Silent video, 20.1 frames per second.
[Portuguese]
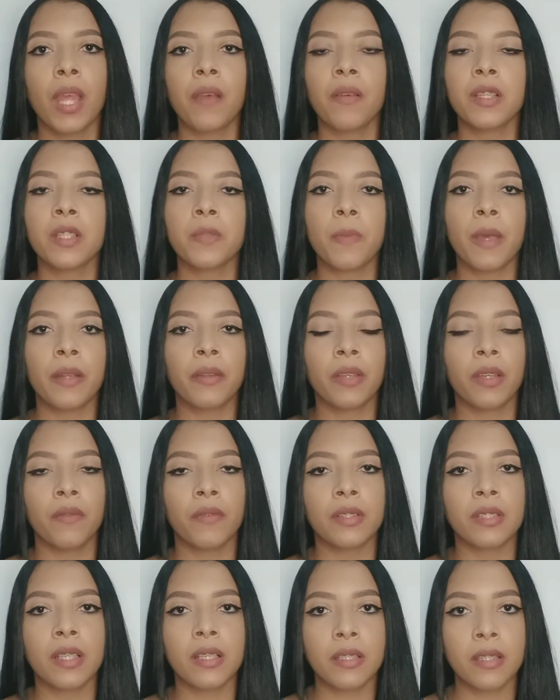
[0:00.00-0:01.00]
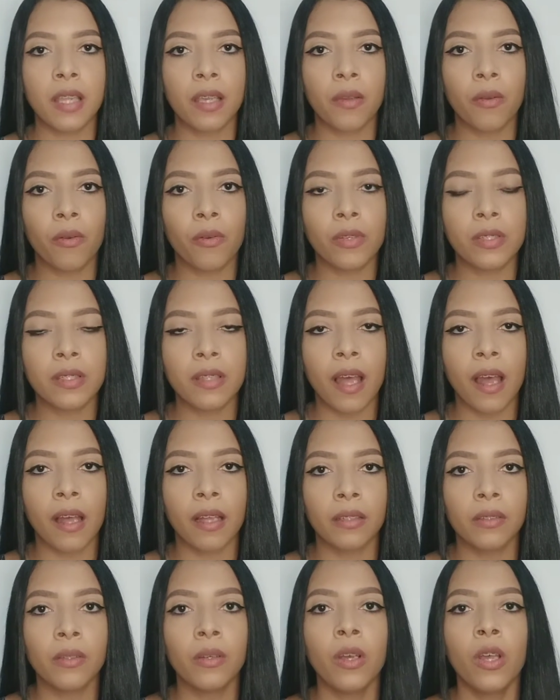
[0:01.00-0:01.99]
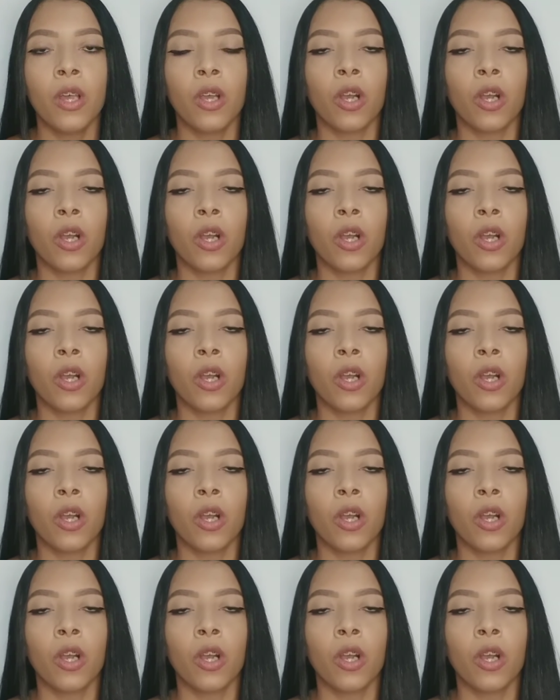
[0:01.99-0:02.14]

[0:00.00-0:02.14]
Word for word: Eu espero que vocês tenham gostado.